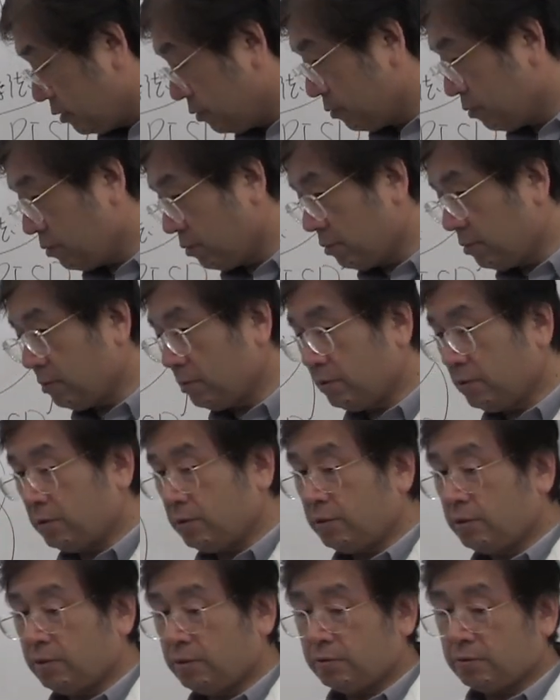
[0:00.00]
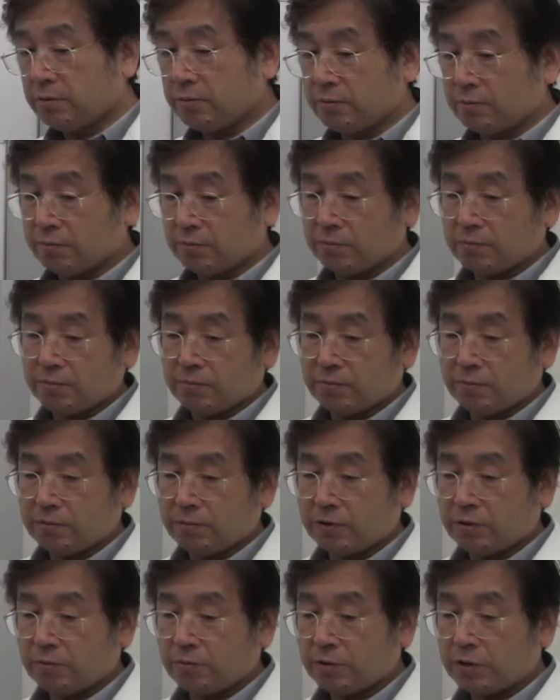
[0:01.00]
にいると、う
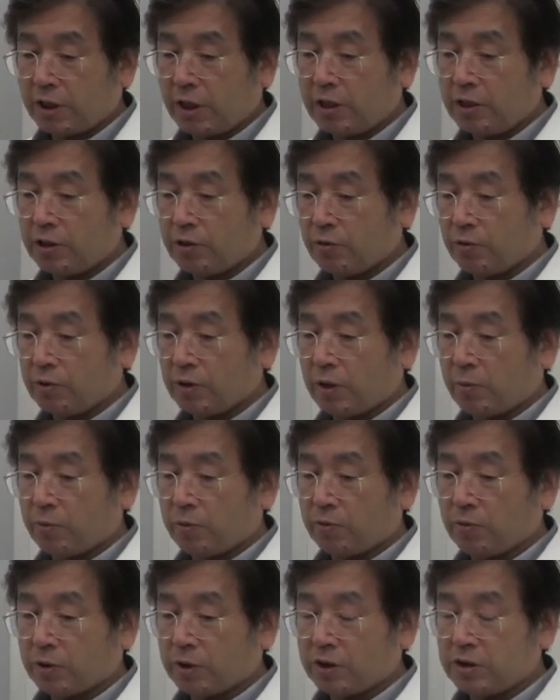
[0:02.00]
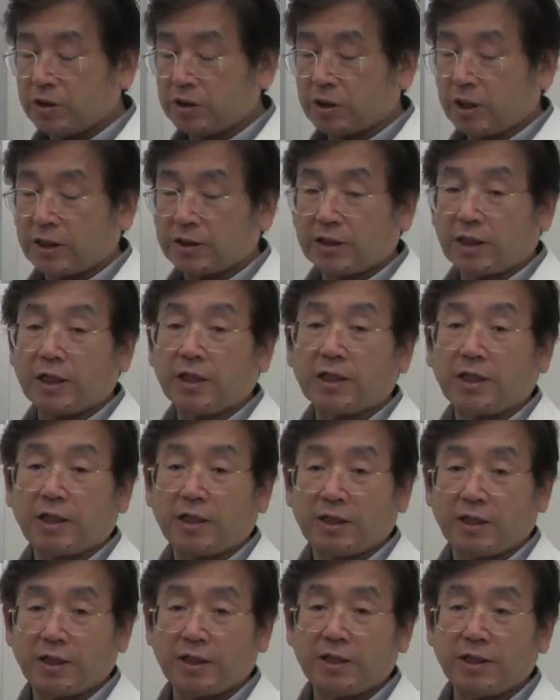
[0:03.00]
ん、自分なりにいろいろなものを気づかされ
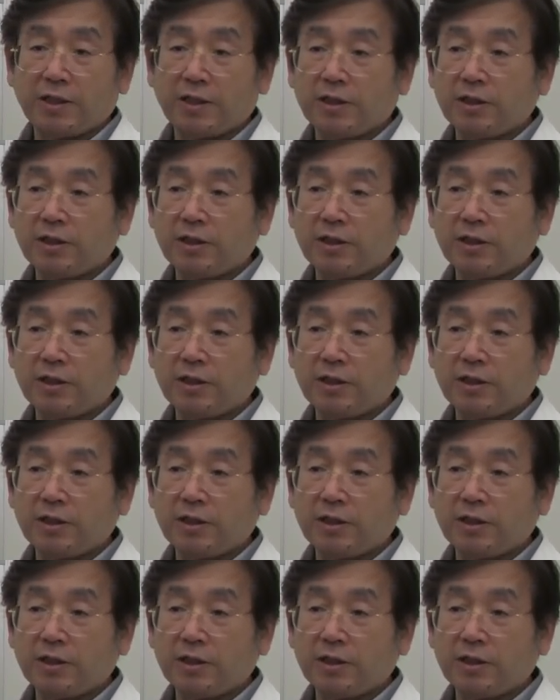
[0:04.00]
たり